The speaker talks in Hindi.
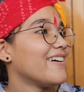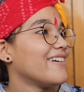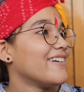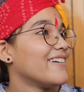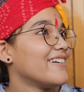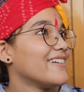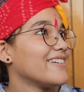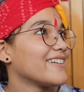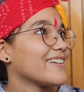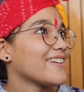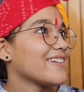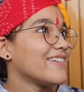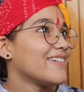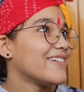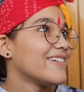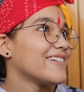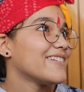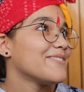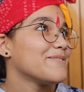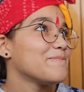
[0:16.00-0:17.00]
और
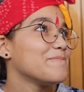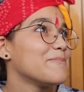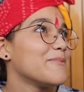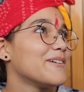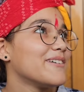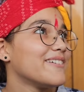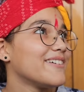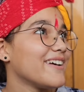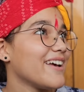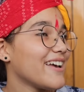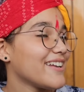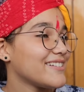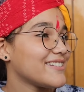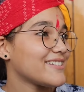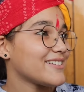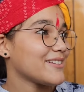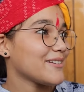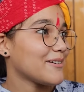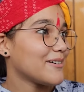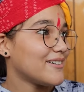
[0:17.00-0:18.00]
और
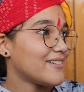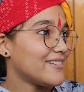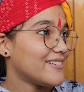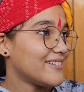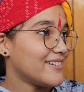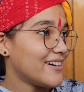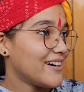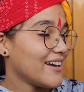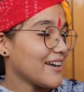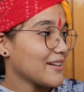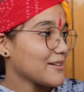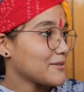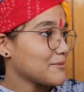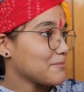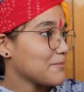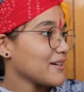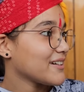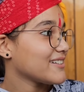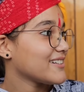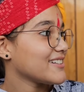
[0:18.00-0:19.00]

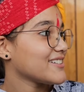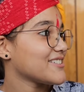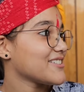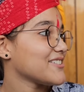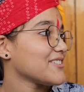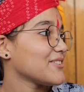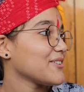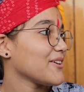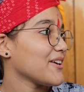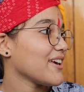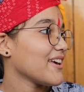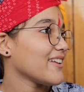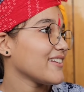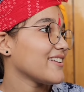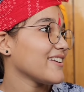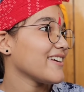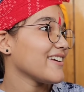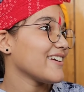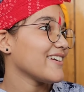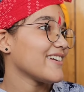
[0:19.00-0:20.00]
एक्सपेक्टेशन तो ये
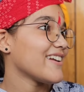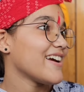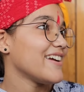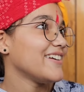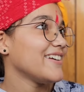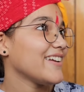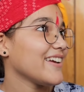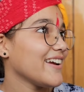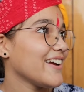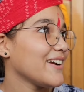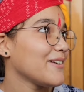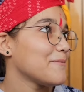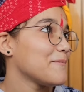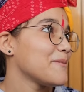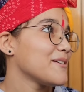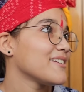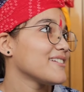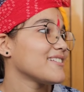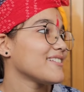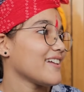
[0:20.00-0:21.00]
थी कि 98
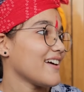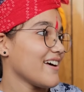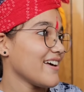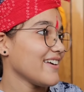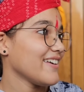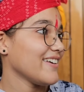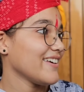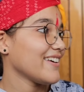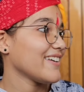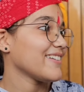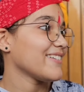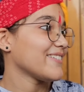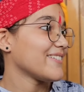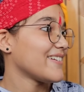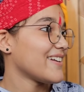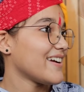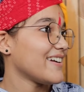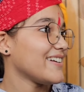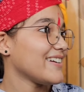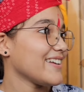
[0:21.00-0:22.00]
प्लस आएंगे तो
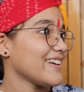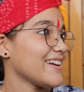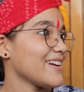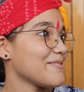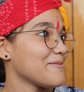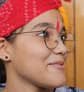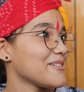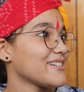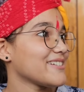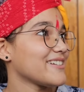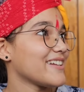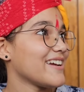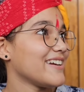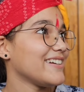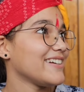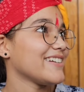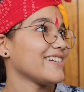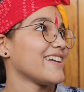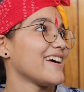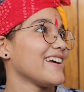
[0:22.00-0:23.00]
98 प्लस
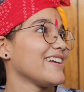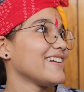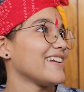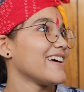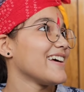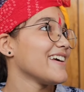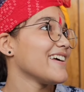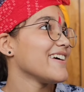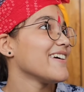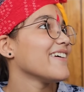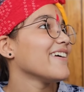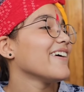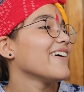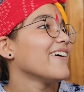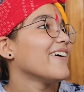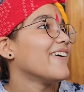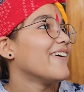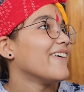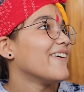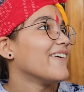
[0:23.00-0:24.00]
99 आए
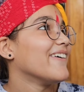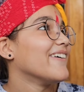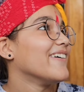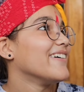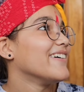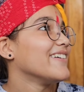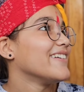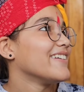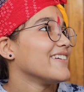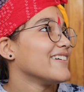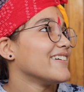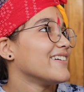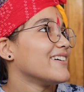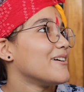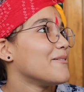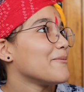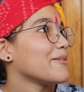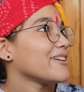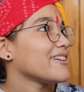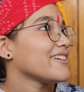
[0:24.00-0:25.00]
और
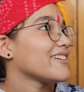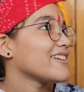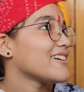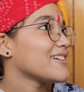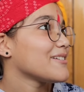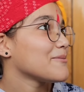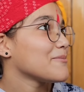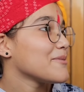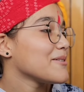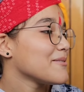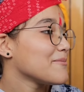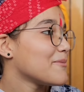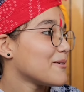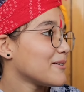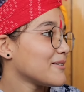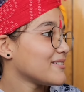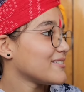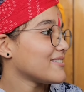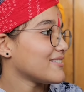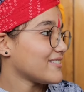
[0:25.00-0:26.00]
हमारी क्लास में
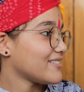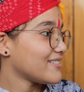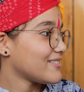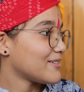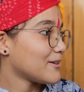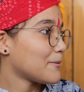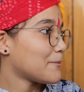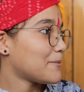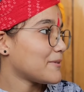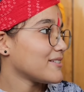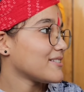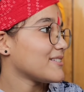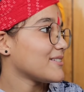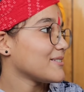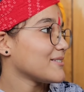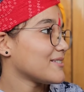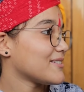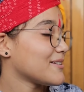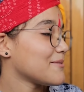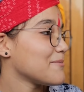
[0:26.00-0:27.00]
बहुत टॉपर्स
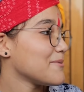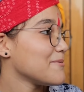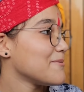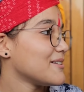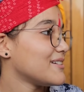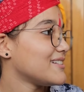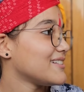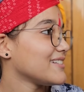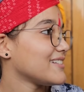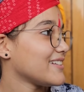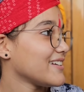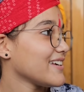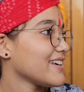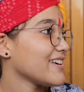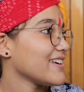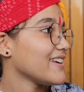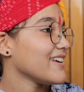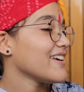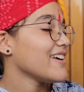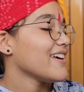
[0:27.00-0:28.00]
तो सभी बच्चे थे
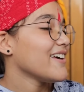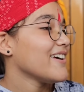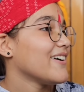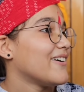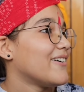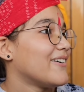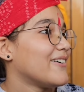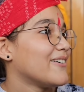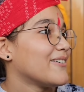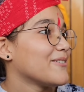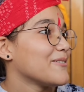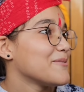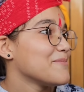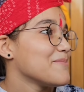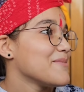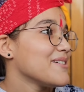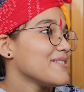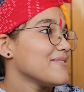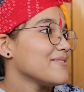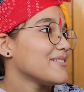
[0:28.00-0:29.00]
ही और
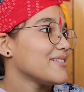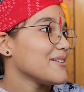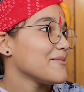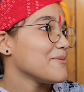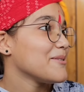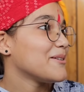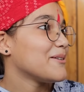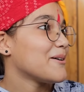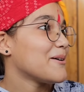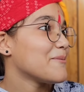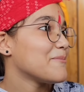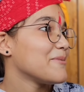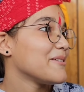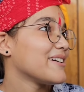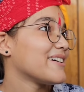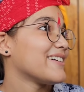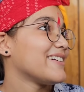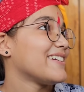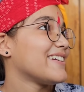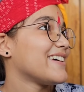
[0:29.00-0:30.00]
उनमें से भी टॉप
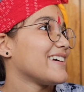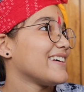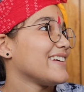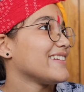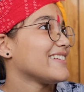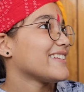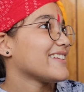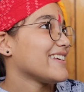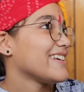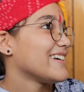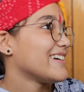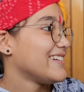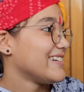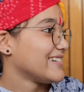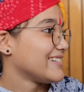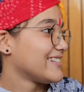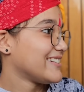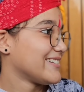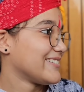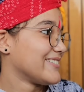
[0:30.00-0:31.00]
निकलना है इसकी
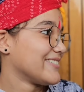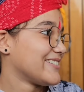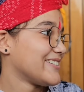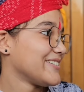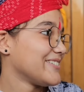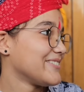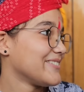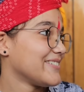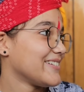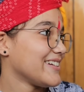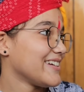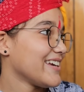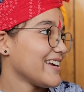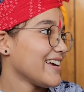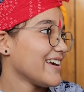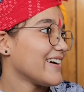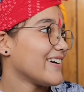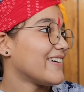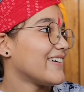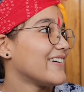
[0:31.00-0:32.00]
अलग से खुशी हो रही
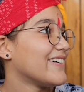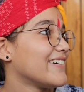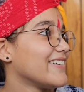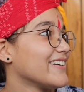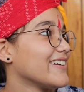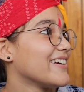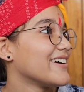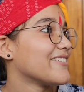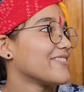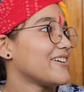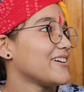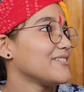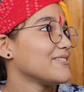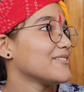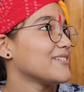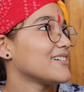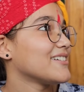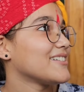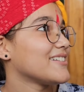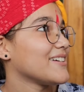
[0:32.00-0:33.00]
है और घर वालों
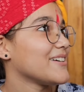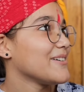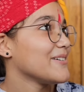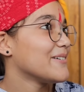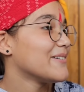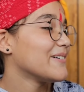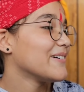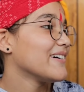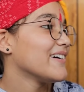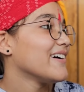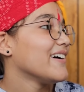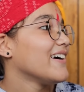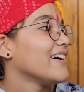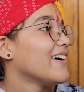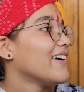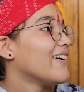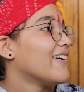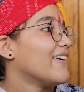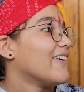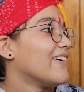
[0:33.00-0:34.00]
का सहयोग
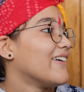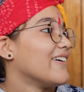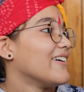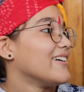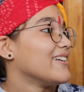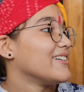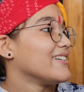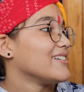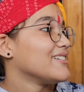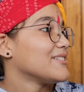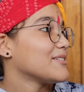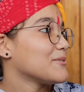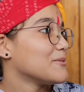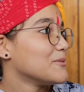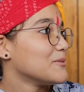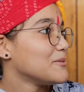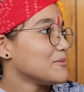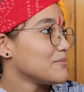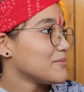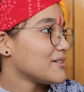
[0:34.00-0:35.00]
और
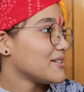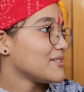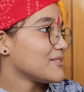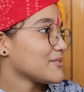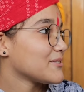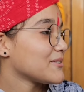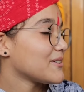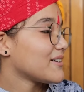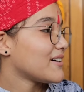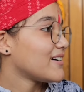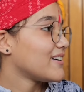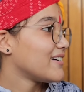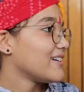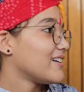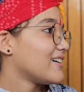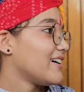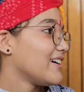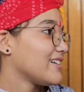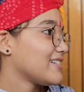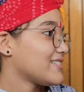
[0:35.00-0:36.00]
स्कूल में जो
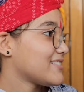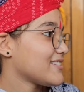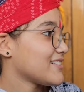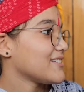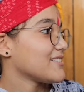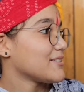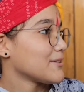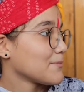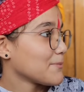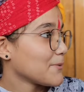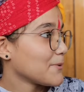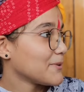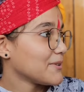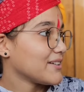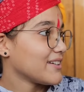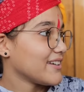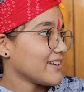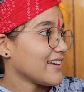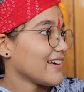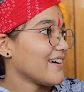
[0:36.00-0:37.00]
एक्स्ट्रा सपोर्ट
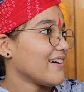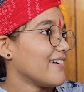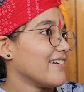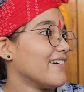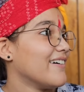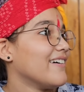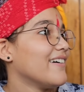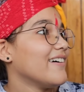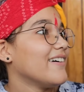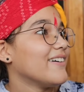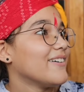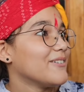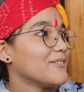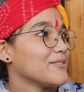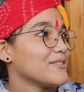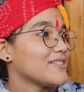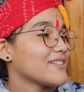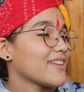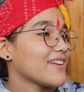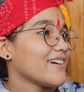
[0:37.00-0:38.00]
किया
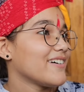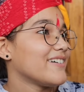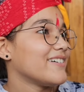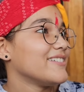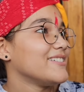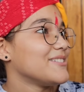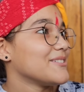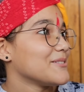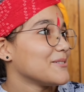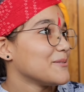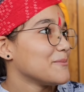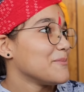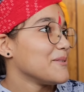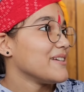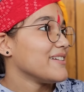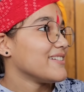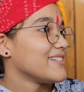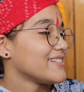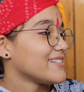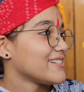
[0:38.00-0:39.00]
उसका जो
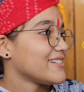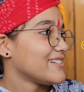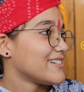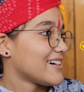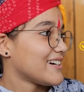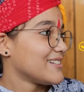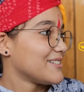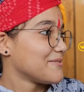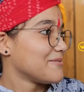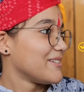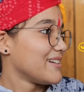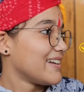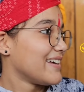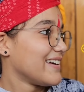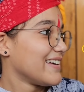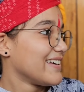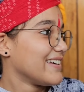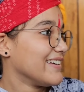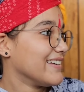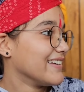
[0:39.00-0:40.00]
भी रिजल्ट आज मिला
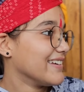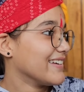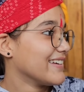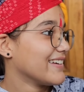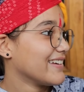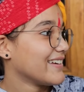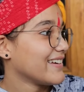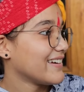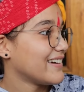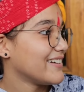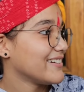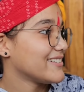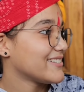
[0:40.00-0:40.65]
है अच्छा,